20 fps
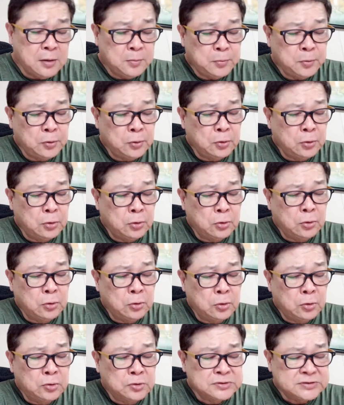
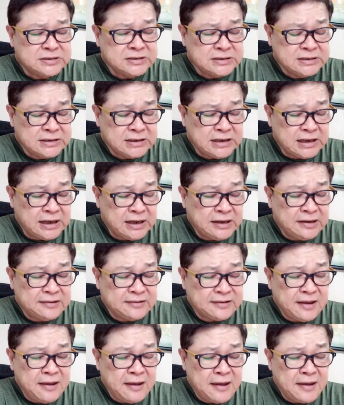不知以
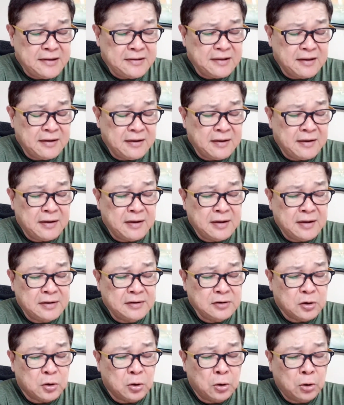谁
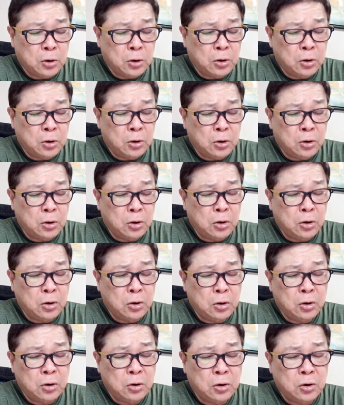能
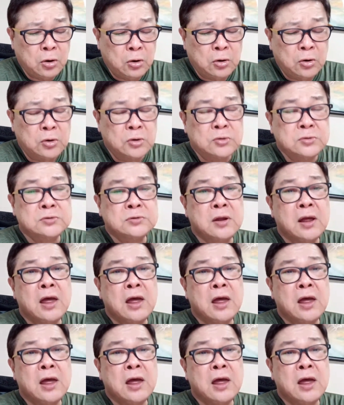共。